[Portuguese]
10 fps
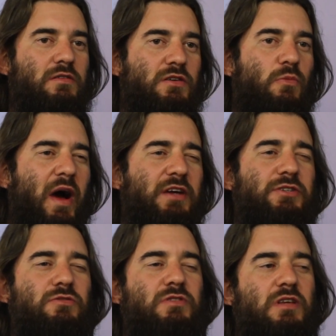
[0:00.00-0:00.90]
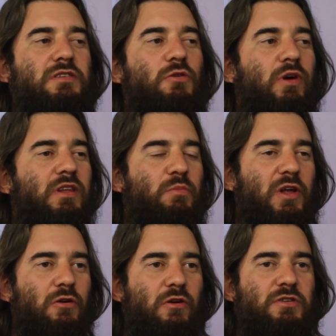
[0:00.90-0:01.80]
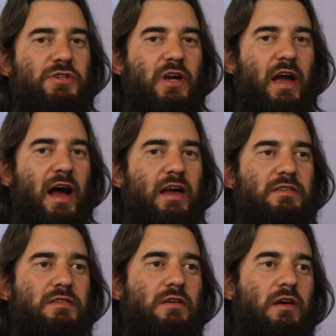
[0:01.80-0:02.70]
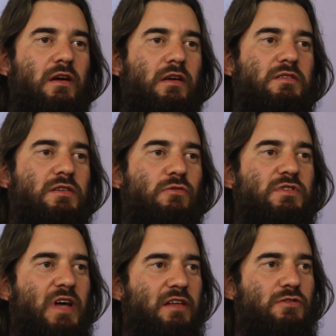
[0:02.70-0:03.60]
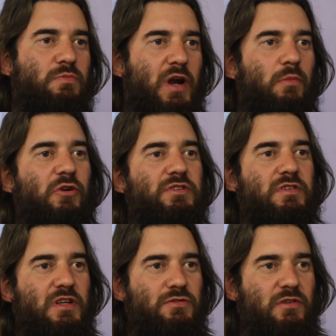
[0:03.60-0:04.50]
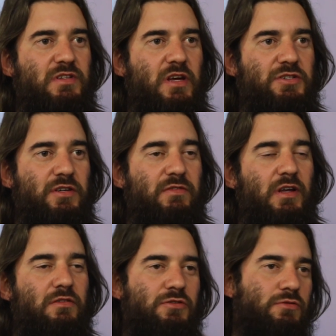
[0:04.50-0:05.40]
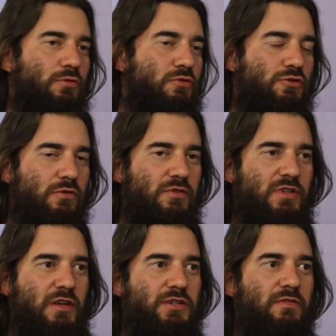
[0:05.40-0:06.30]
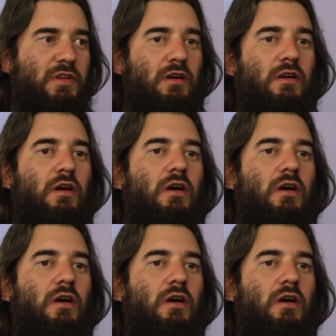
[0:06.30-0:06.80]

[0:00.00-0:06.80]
São mais de 250 bilhões de reais que são usados para amortizações da dívida, de, dos juros da dívida,